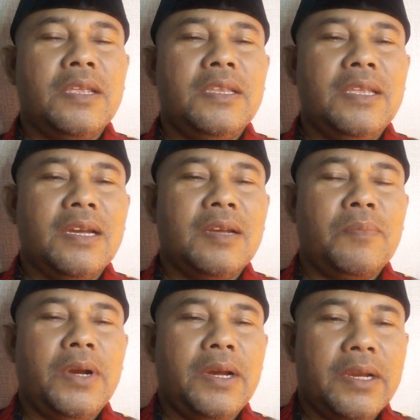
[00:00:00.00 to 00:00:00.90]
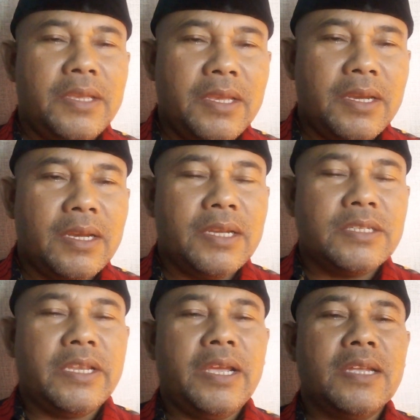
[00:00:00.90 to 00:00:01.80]
yang bahagia,
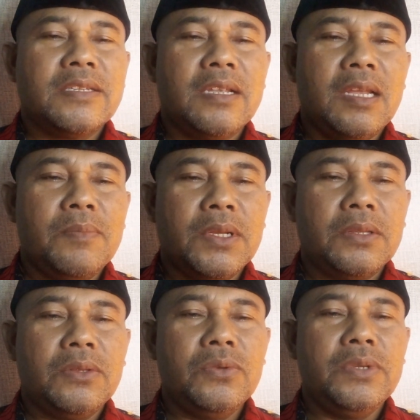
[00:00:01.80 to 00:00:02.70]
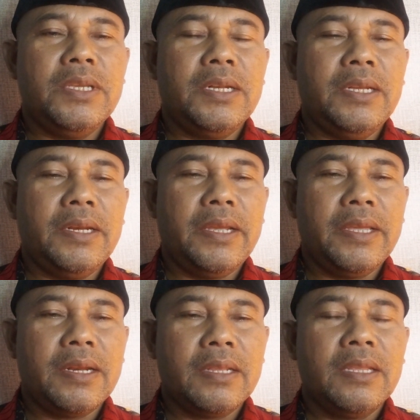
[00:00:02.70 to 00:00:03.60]
sehat, selamat dunia dan
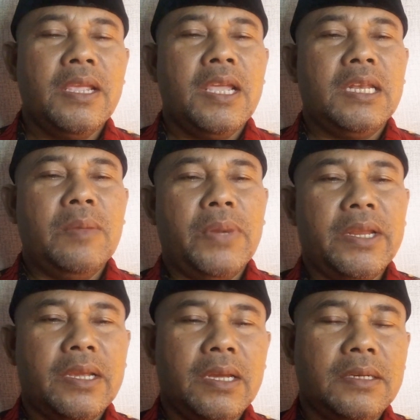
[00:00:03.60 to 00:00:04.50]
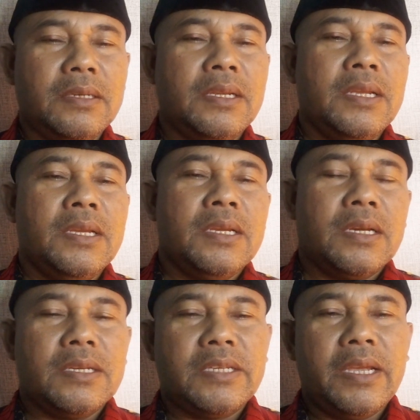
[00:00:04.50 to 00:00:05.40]
akhirat. Diberikan
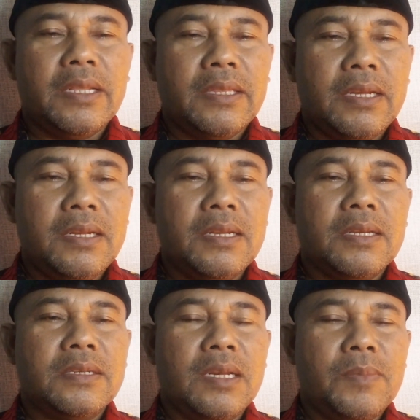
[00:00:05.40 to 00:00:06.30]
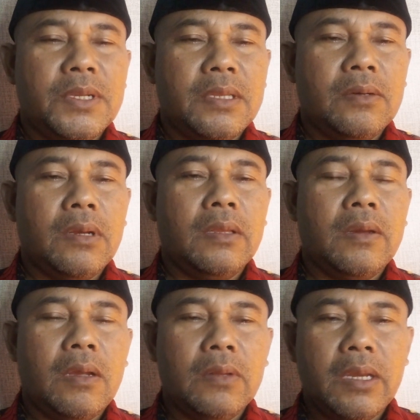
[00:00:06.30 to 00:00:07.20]
kesehatan dan keselamatan Allah
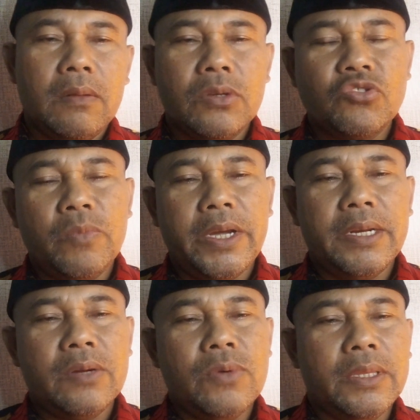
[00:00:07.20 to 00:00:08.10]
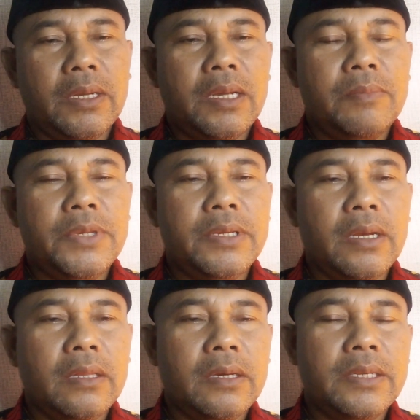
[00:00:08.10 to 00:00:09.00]
Allah ya Allah Subhanahu wa taala. Amin ya Allah